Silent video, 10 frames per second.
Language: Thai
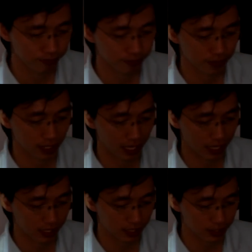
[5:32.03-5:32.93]
นะฮะ
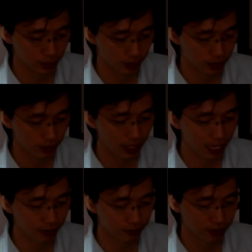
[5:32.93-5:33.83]
นี่คือสูตรชื่อว่า
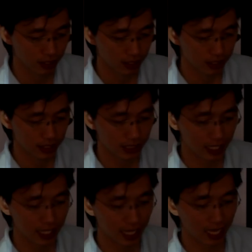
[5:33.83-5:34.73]
left ที่ใช้
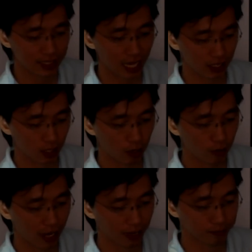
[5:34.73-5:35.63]
ในการตัดข้อค
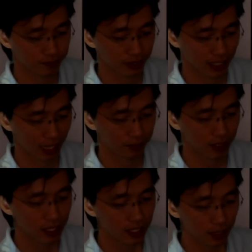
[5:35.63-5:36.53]
วามนะครับ
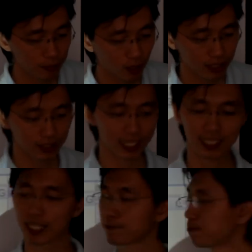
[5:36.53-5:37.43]
ทำนองเดียวกัน
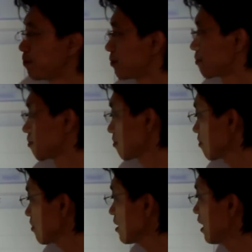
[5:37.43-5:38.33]
ครับ
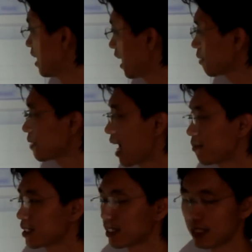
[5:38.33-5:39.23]
แล้วคำถาม
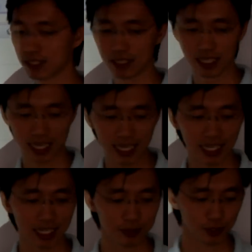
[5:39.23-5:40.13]
ก็คือ เอ๊ะแล้
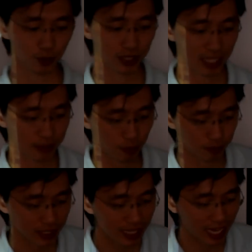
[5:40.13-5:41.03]
วนามสกุลเนี่ยผม
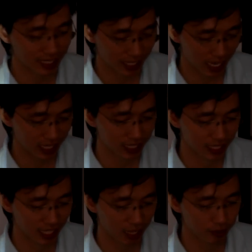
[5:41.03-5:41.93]
จะตัดยังไง
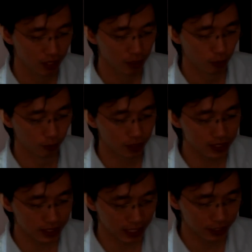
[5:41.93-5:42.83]
นะครับ ผมก็
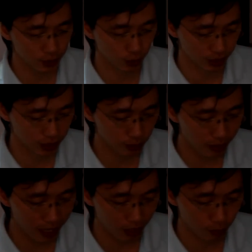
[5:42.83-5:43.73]
จะใช้สูตรชื่อ
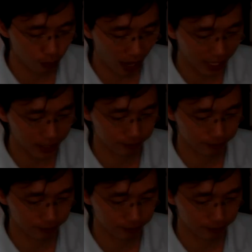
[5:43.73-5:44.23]
ว่า right